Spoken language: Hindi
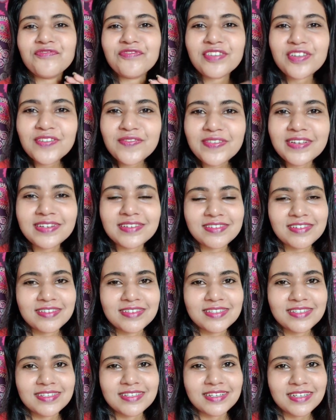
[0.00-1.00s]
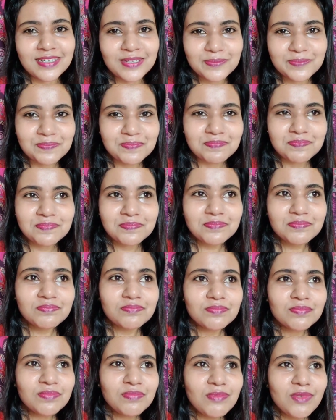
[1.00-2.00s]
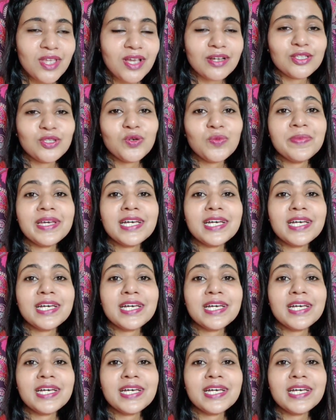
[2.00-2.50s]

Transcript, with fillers: फिर भी इंटरेस्टिंग है तो